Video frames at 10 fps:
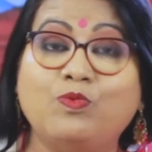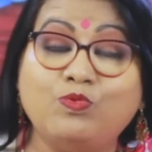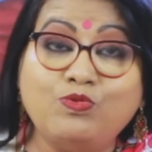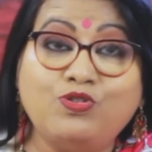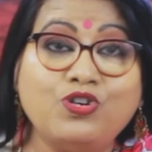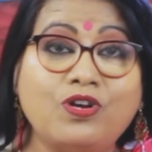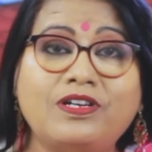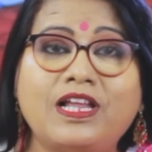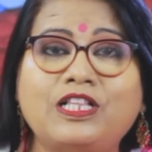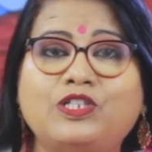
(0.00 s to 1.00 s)

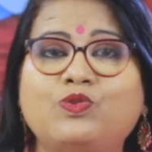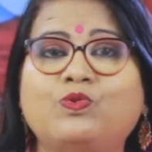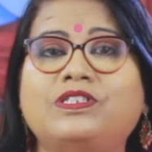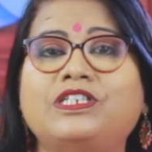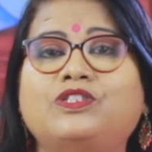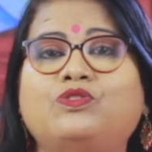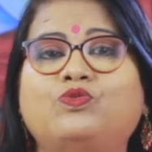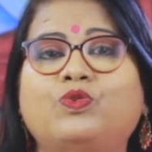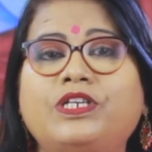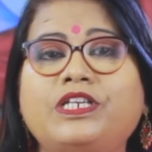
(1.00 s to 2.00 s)
গুরুচণ্ডাল যোগ যে
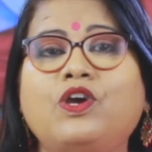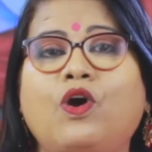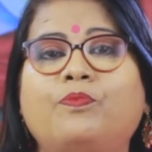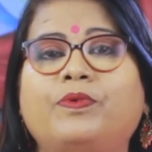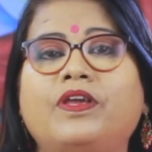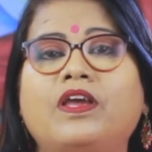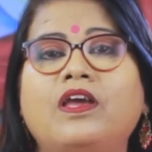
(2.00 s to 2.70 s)
তৈরি হবে